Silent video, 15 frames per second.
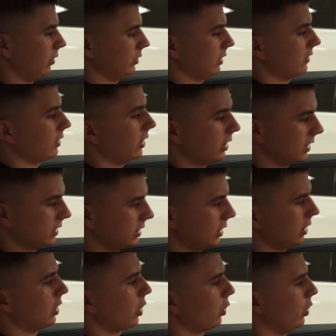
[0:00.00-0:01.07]
у нас,
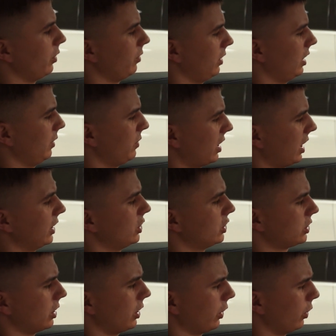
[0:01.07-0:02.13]
хотя руль э,
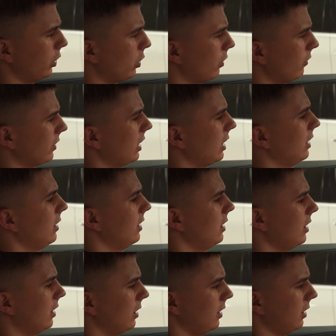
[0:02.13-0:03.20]
механическая регулировка,
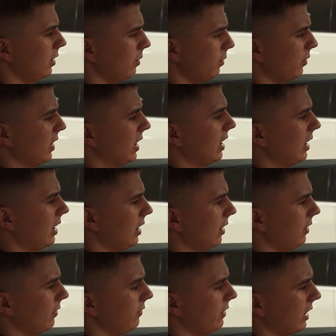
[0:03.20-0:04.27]

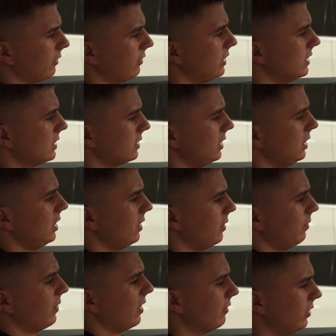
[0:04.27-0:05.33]
по вверх-вниз и
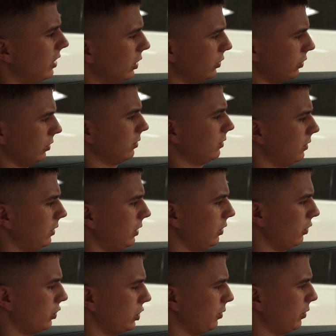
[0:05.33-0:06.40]
по вылету.
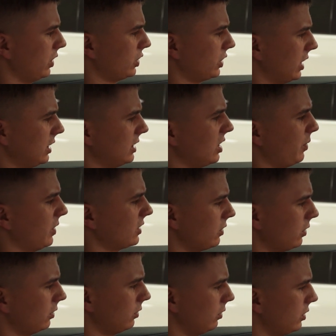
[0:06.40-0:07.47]
Не очень большой
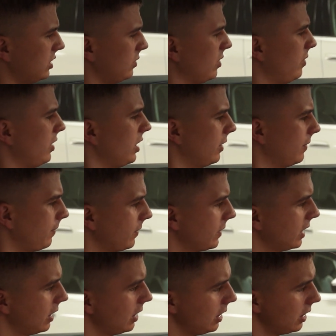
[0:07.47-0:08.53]
диапазон, но тем не менее.
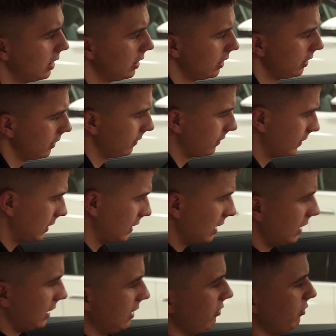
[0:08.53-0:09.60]

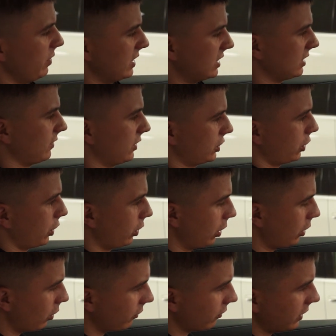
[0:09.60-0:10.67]
И вместе с вашей
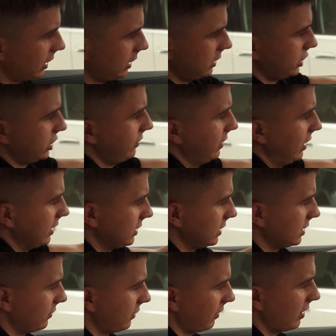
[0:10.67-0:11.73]
регулировкой
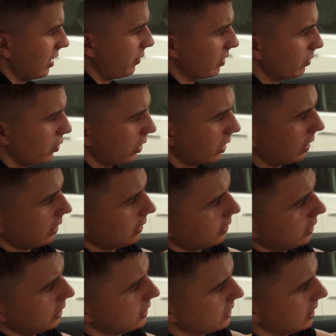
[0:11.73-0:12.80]
шевелится цифровая приборка
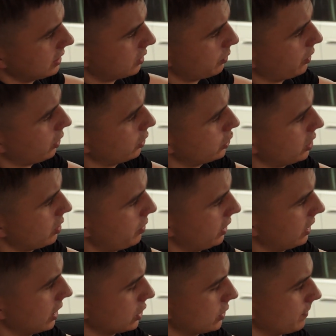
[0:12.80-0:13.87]
и селектор переключения
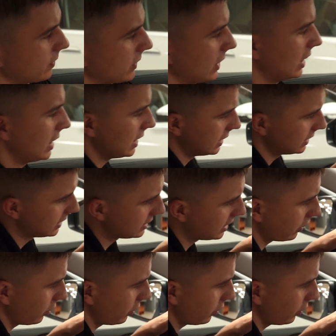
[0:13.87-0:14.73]
передач. Здесь